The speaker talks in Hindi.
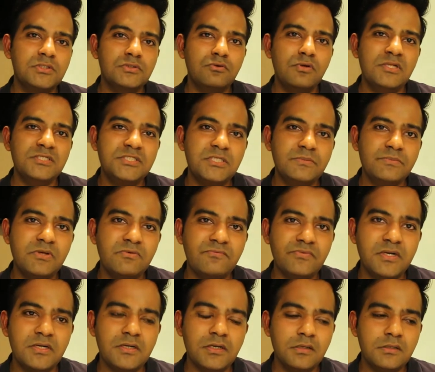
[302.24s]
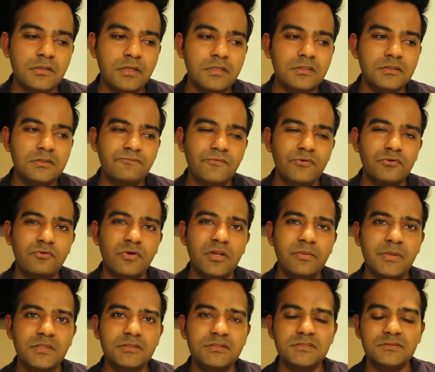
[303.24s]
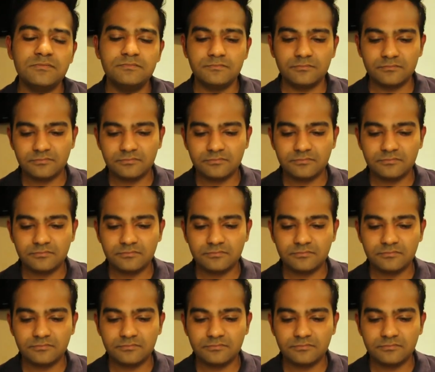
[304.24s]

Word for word: ट्वेल्व जी बी ऑफ डेटा लाइक फॉर ट्वेल्व मंथ्स